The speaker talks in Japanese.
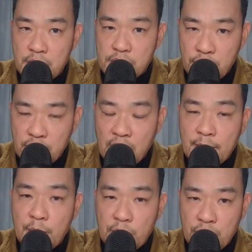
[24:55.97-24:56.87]
その
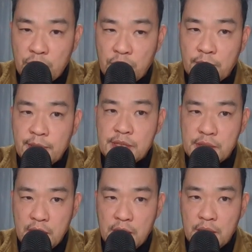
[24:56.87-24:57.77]
賜物特
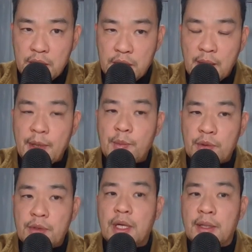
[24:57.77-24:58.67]
別な賜
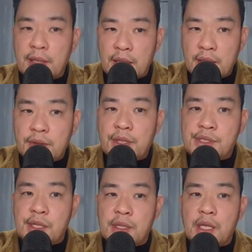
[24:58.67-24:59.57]
物を与えてくだ
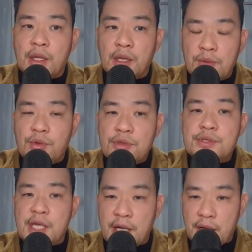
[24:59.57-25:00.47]
さったんだとい
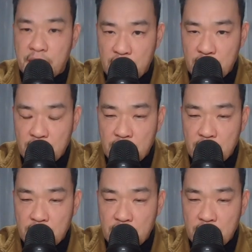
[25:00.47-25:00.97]
う世界観。